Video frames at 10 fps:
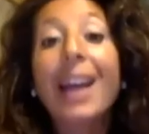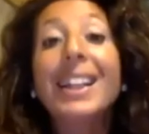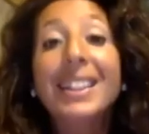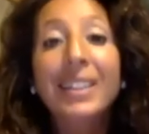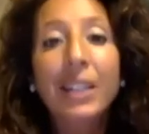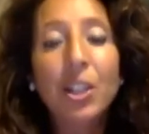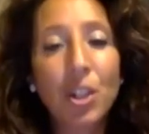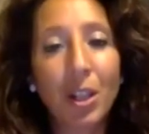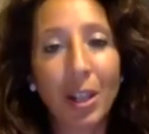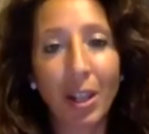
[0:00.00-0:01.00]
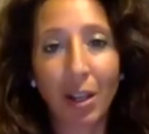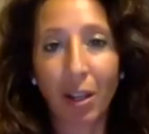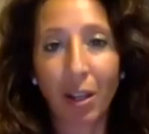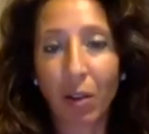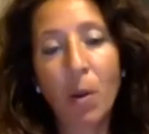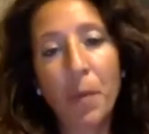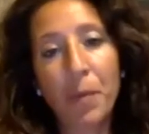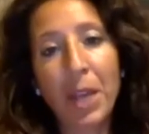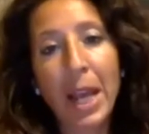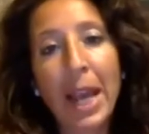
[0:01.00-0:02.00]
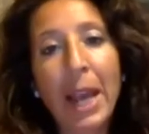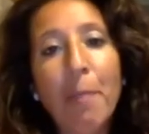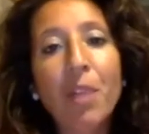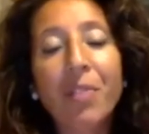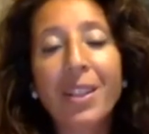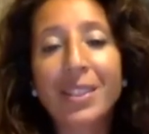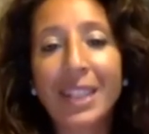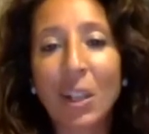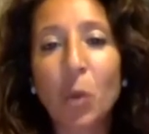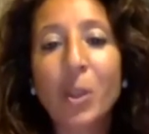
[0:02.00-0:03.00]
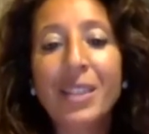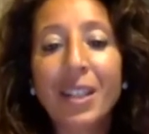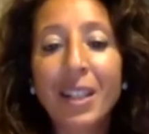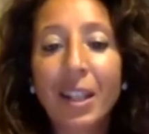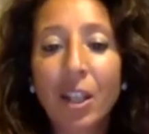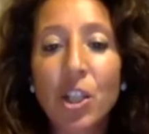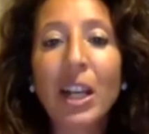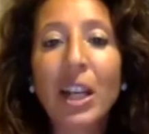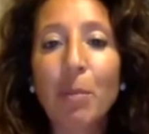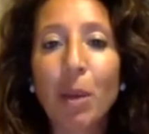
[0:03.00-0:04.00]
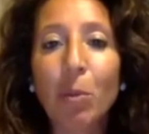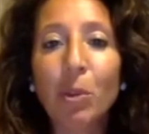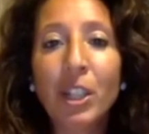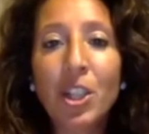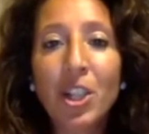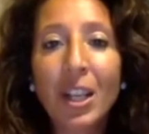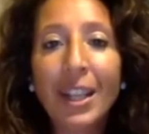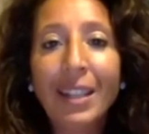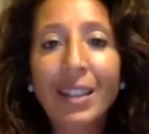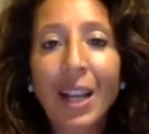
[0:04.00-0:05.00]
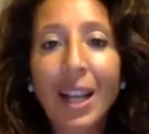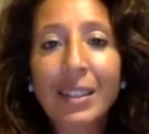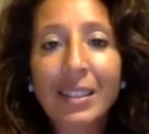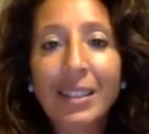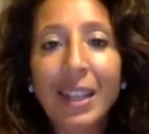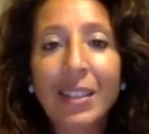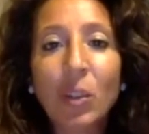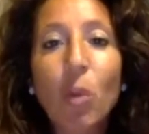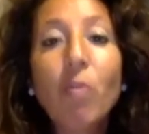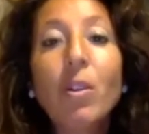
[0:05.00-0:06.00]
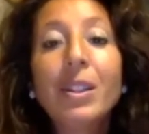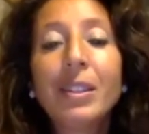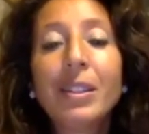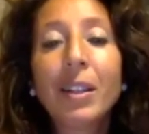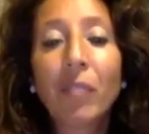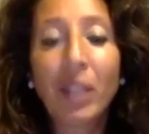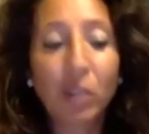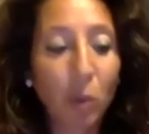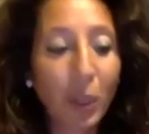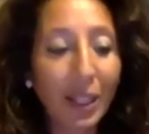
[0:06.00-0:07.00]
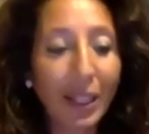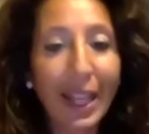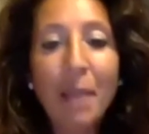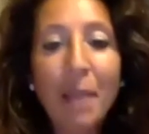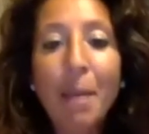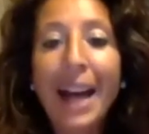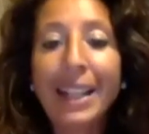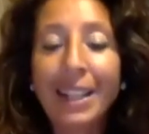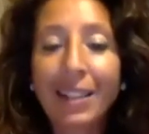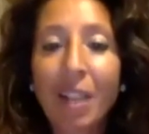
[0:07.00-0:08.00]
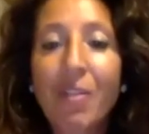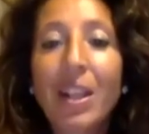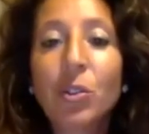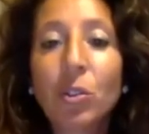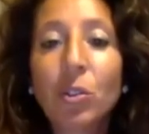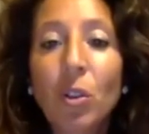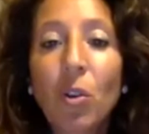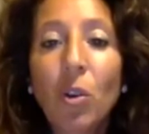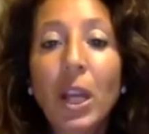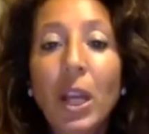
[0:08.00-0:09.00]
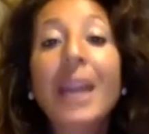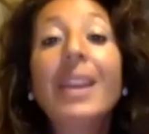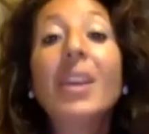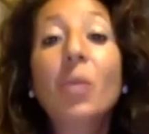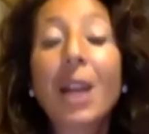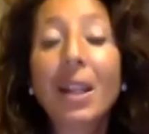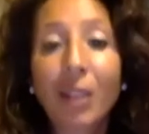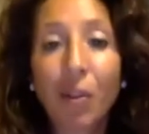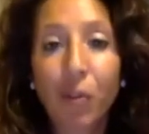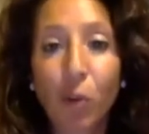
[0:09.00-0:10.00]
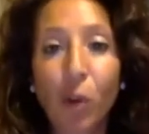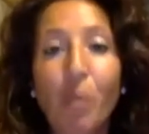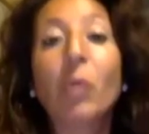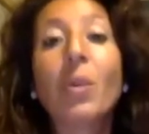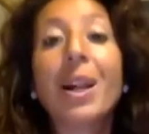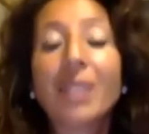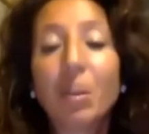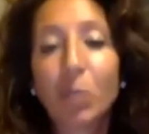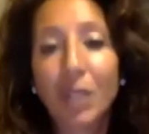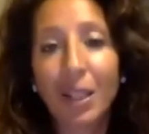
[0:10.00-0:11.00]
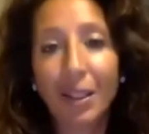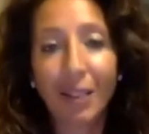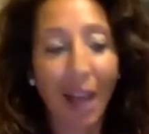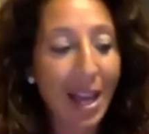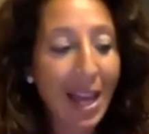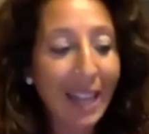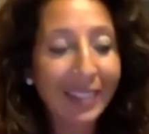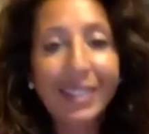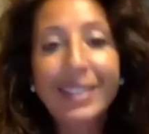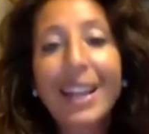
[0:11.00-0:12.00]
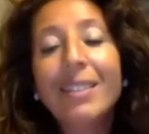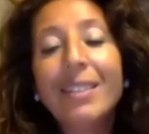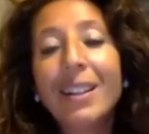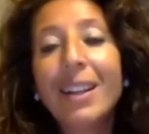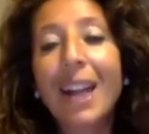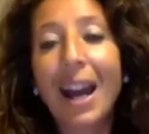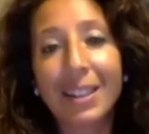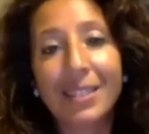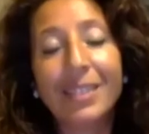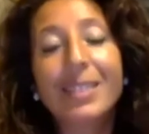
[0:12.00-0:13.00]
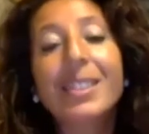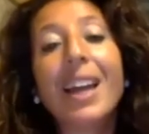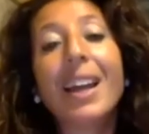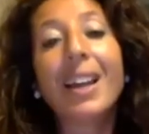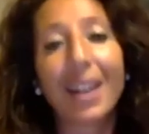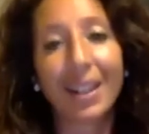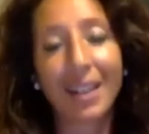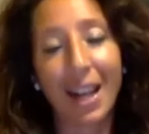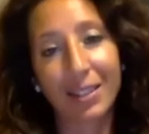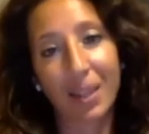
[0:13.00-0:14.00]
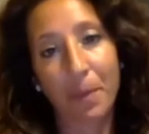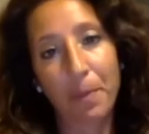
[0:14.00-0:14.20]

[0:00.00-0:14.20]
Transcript: digerirlo, e poi far sì che questa energia che abbiamo digerita sia di nuovo al servizio, quindi emani attraverso di noi in un'altra forma, in un'altra modalità, si sia integrata, si sia incarnata.